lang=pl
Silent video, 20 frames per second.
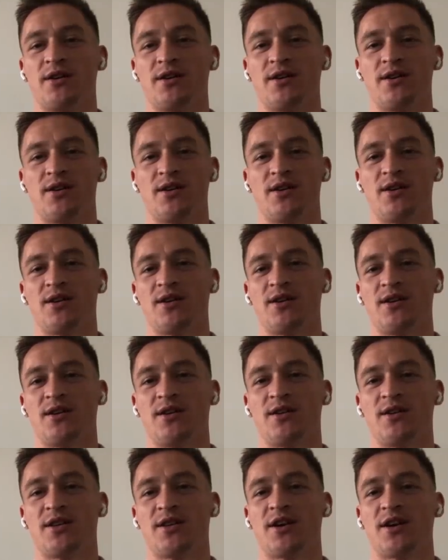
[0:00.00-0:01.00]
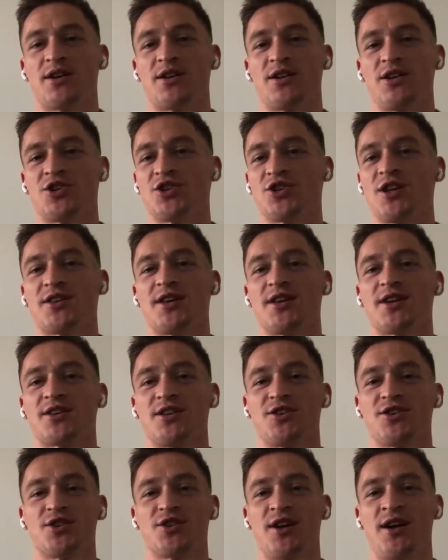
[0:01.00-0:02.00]
E, techniczna,
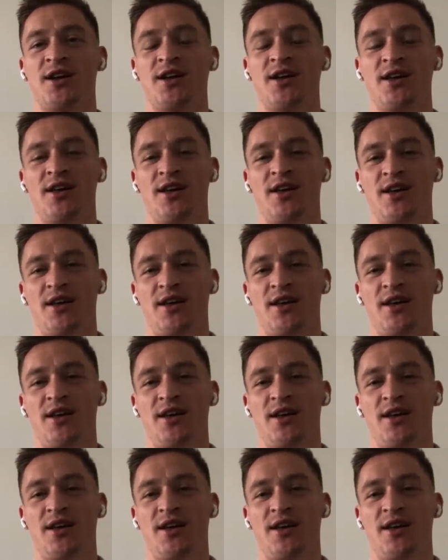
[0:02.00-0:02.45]
taktyczna.